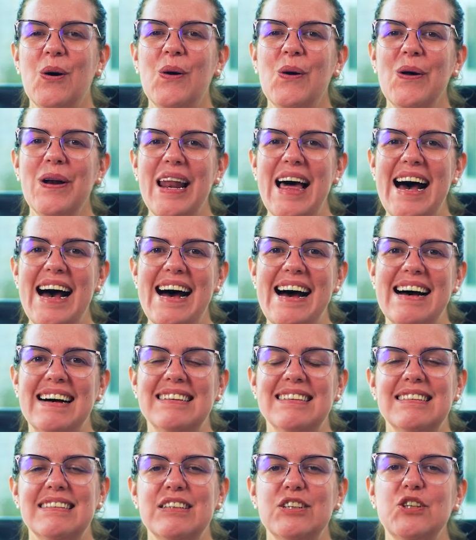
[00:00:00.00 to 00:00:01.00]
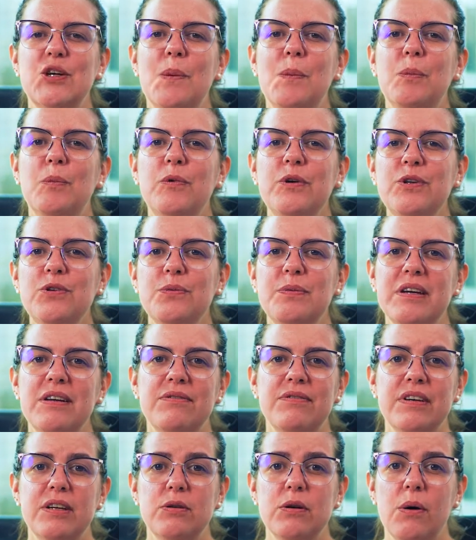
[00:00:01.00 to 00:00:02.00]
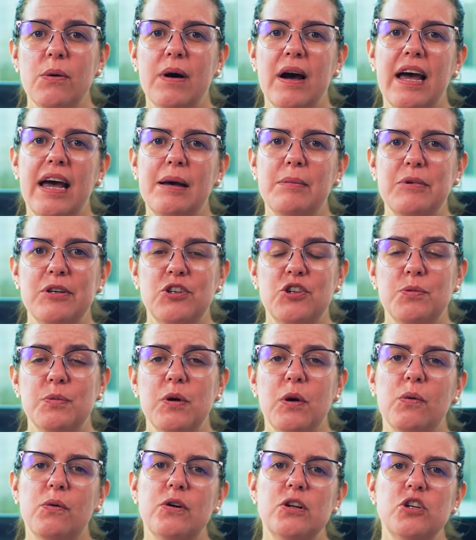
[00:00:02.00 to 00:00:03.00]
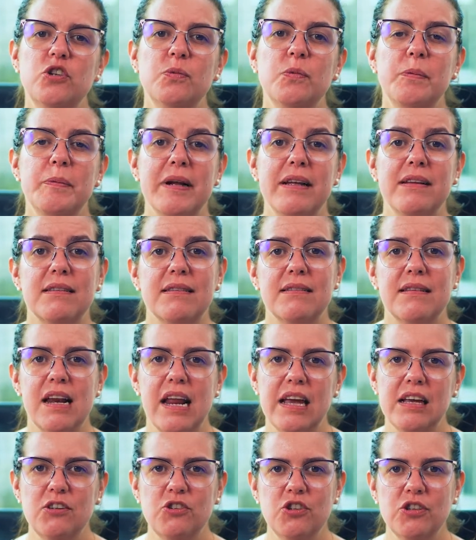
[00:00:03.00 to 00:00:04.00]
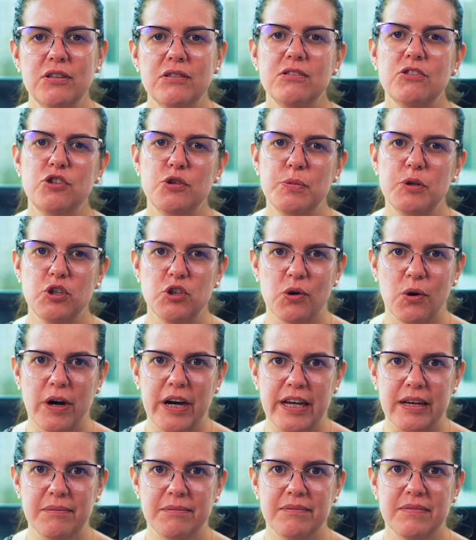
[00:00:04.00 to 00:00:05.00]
Olá, seja muito bem-vindo ao Habit, meu algoritmo para trade de Bitcoin.